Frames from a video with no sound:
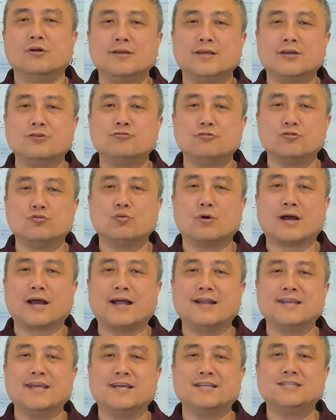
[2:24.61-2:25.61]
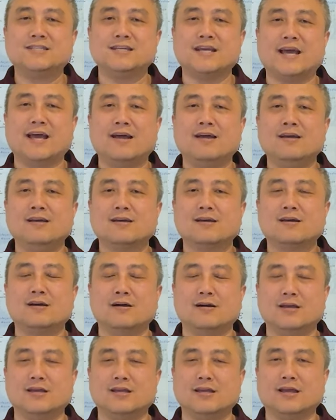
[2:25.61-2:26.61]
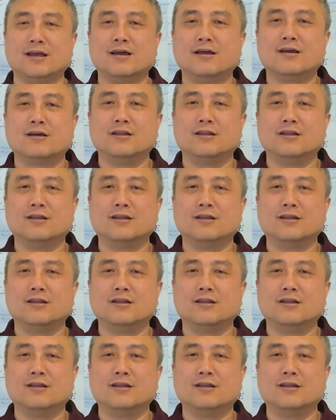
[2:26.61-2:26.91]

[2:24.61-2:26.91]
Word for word: 也许若干年前可以，